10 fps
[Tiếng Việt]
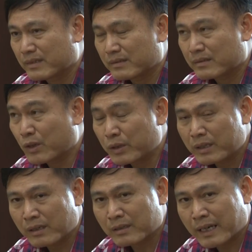Ừ, tôi
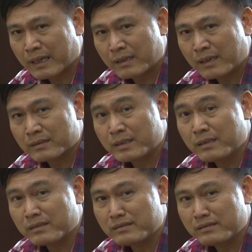thì cái là
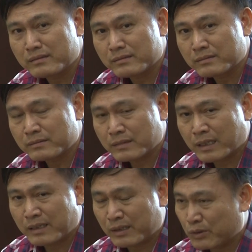trước ừ,
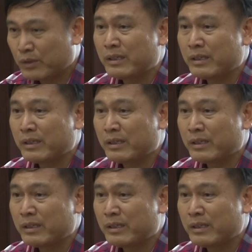đây thì tôi